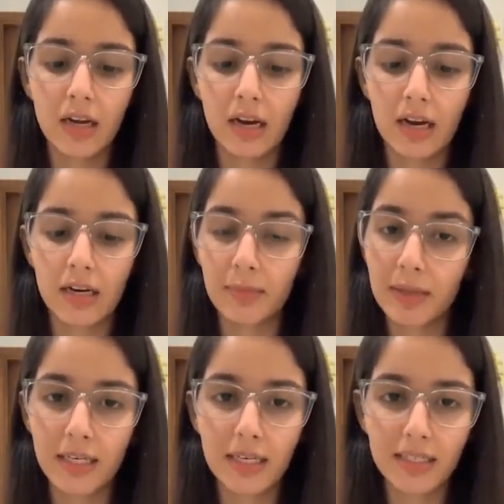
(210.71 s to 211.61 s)
एंड
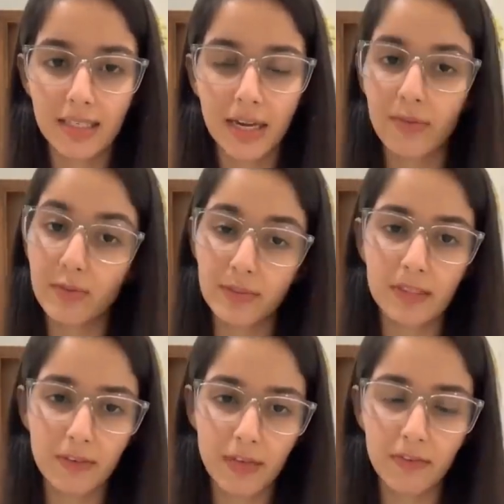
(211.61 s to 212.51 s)
अभी डे थ्री है वो
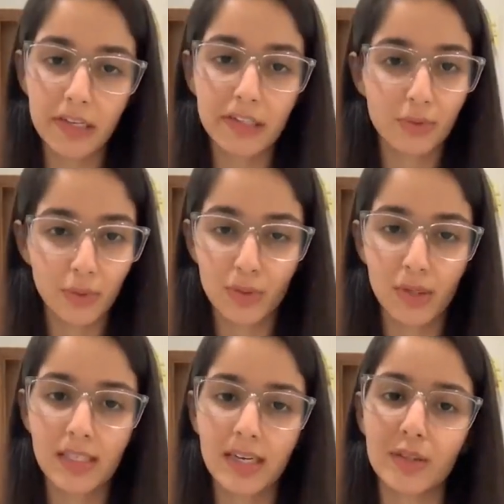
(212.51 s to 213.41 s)
55 फाइव हो
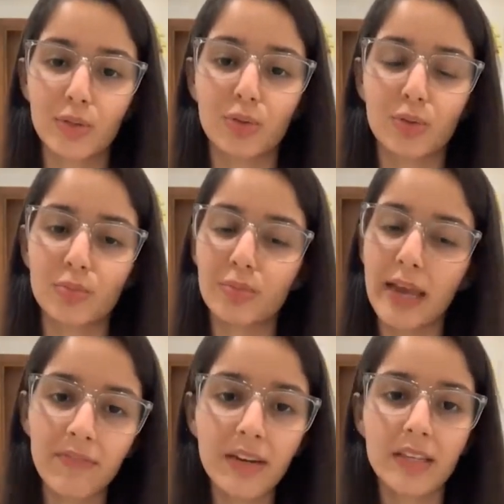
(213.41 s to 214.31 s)
चुका था तो
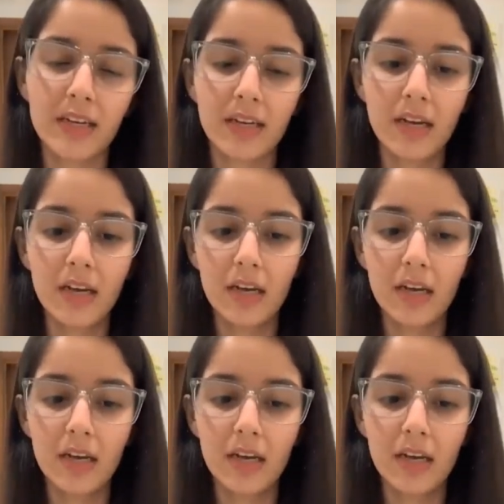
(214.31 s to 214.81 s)
एवरी थिंग